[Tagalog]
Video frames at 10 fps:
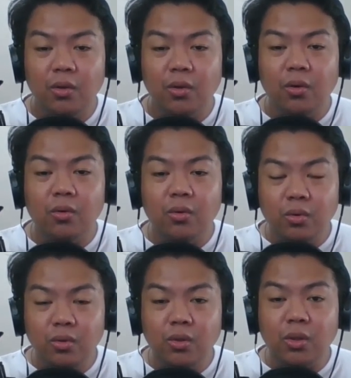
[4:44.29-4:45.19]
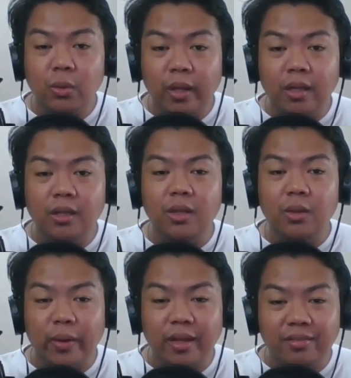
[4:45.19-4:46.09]
noong Hunyo
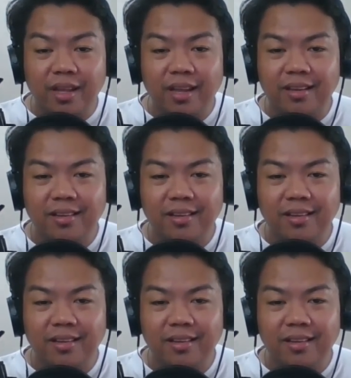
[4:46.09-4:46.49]
2020.